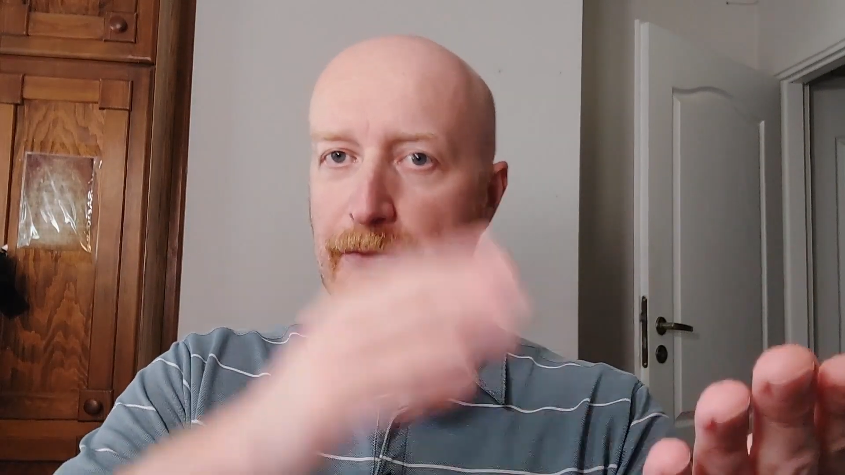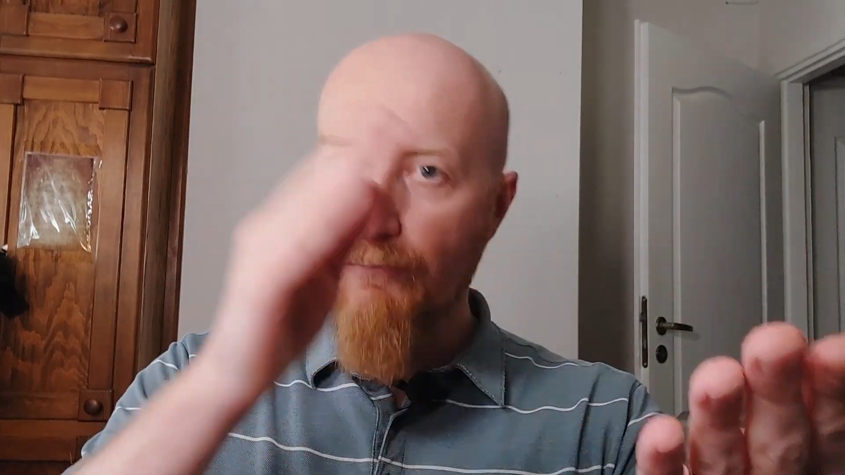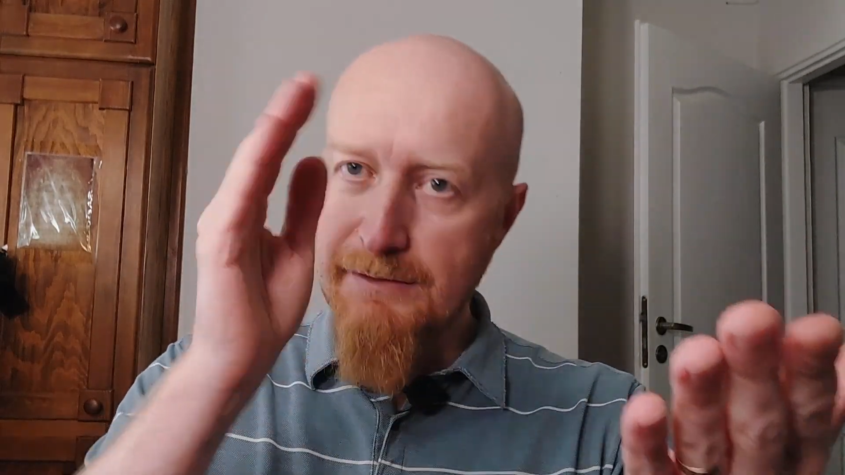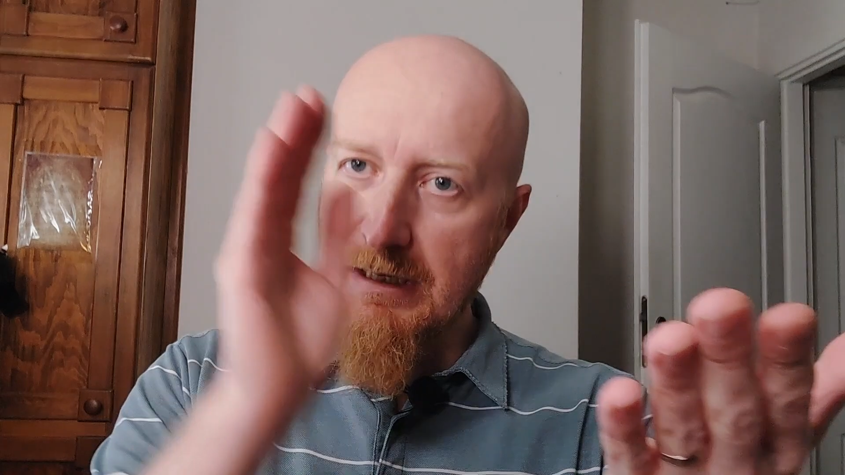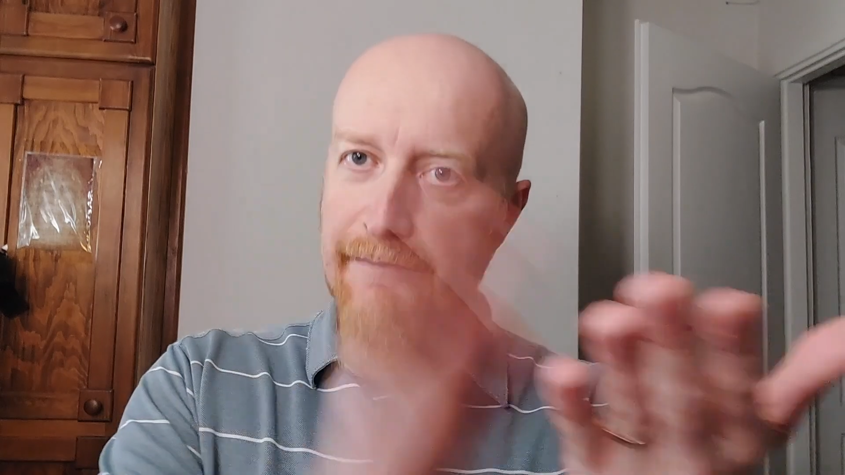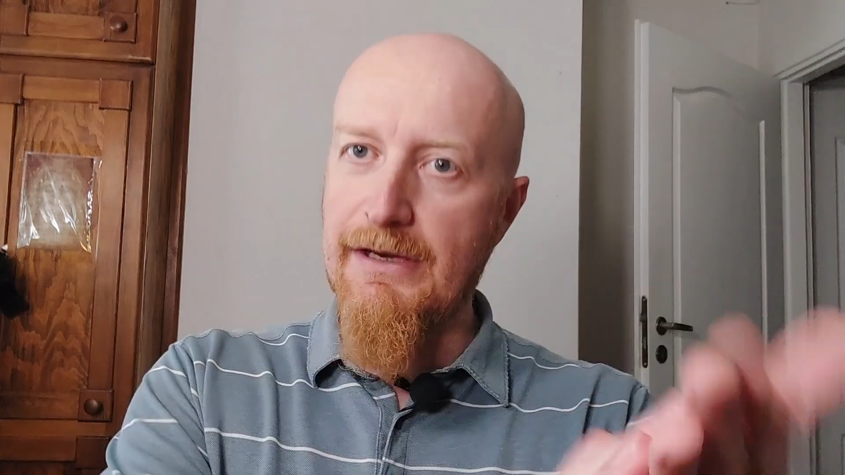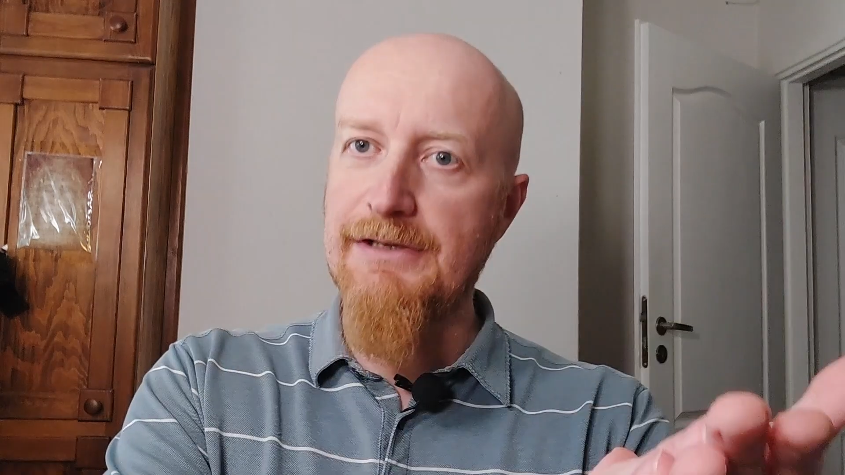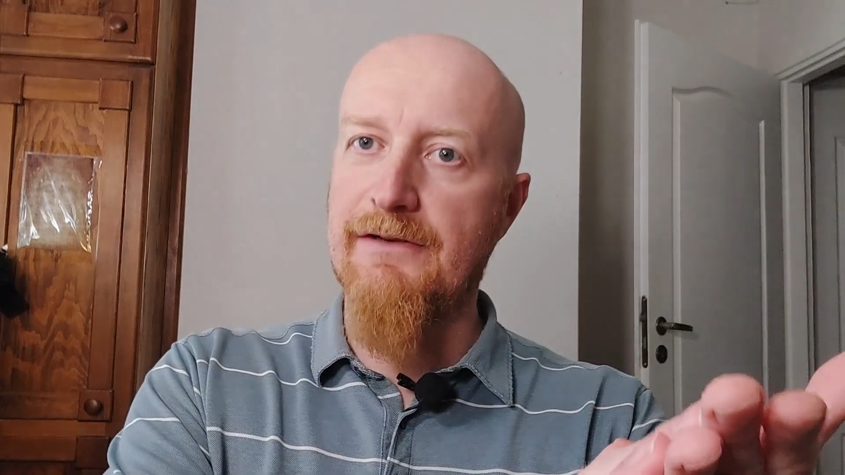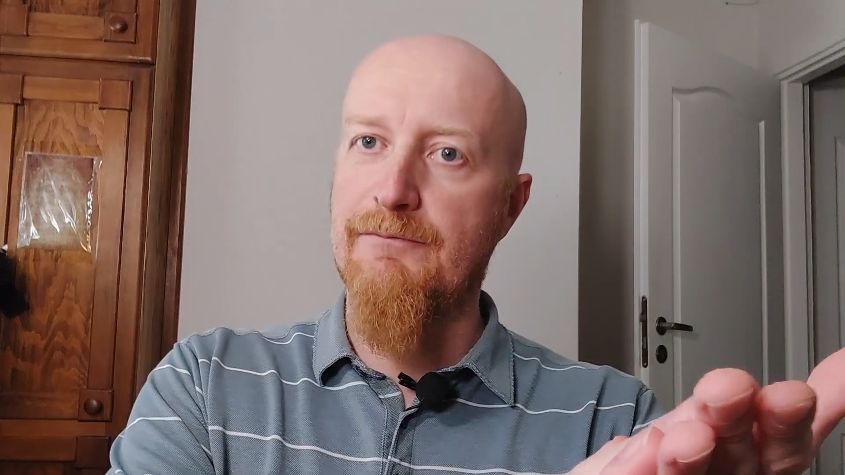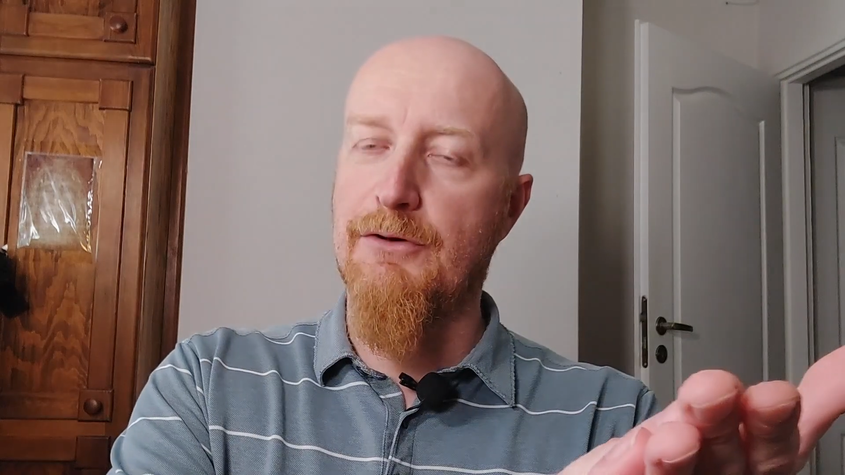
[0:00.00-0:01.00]

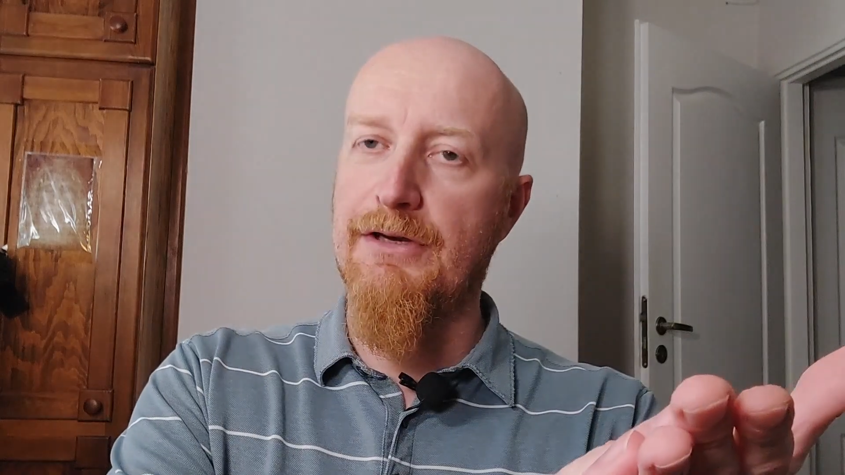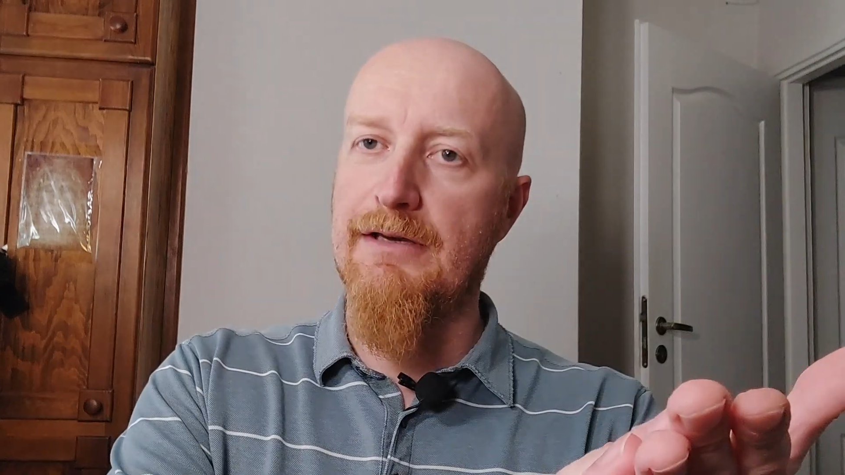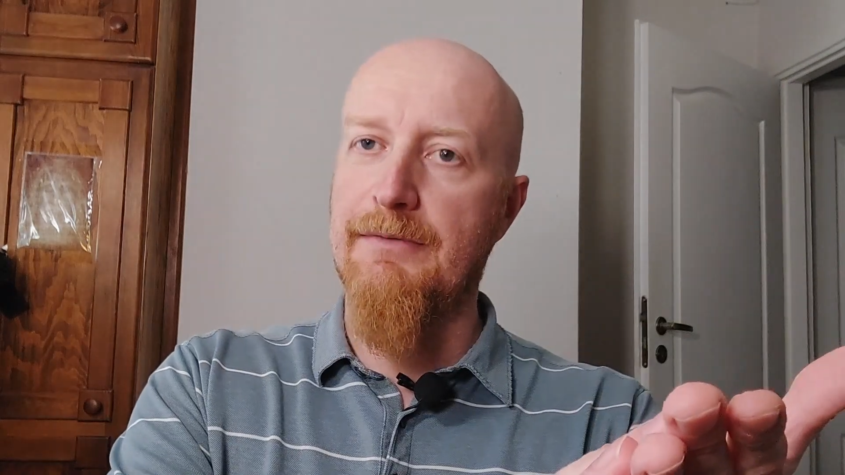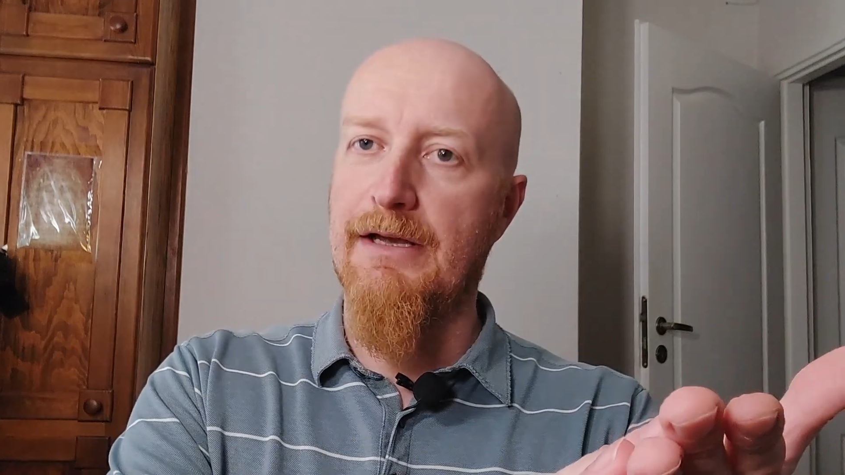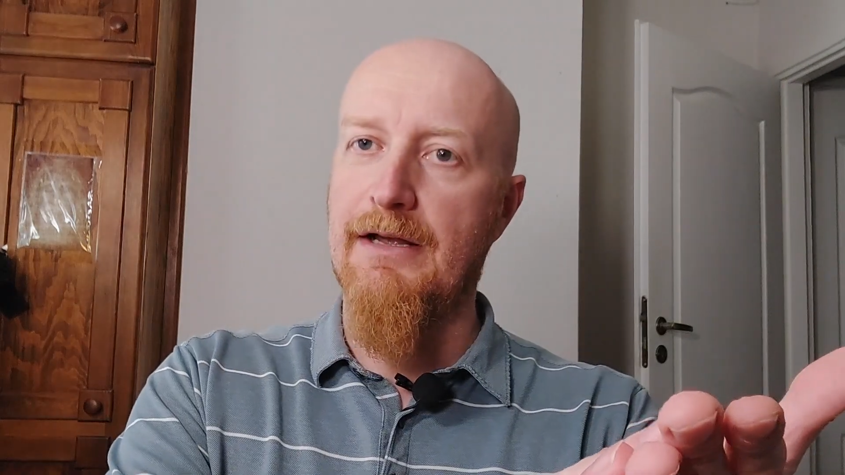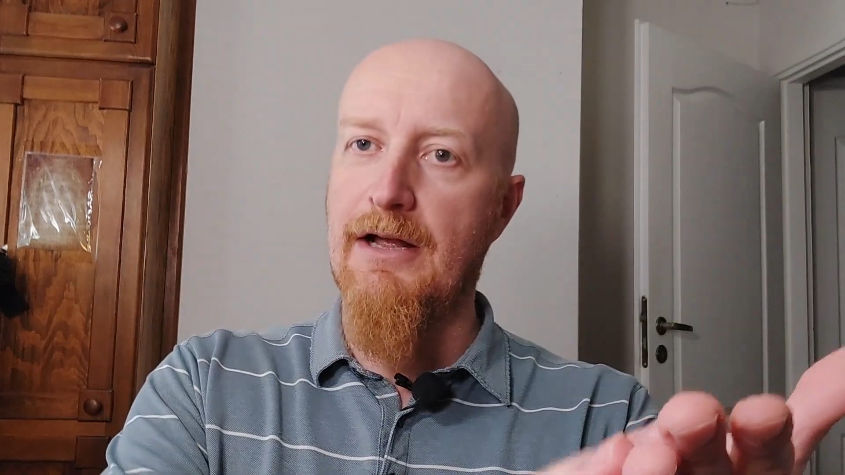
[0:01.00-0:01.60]
uzdrawiajcie w moje imię,